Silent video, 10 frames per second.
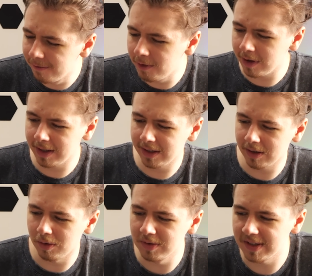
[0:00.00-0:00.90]
wirklich
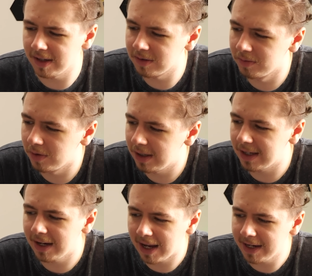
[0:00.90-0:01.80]
cozy. Also würde
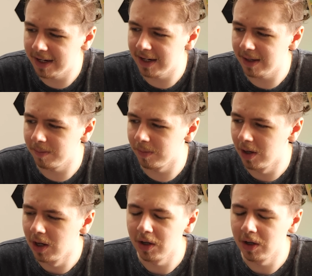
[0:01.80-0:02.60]
ich alleine leben,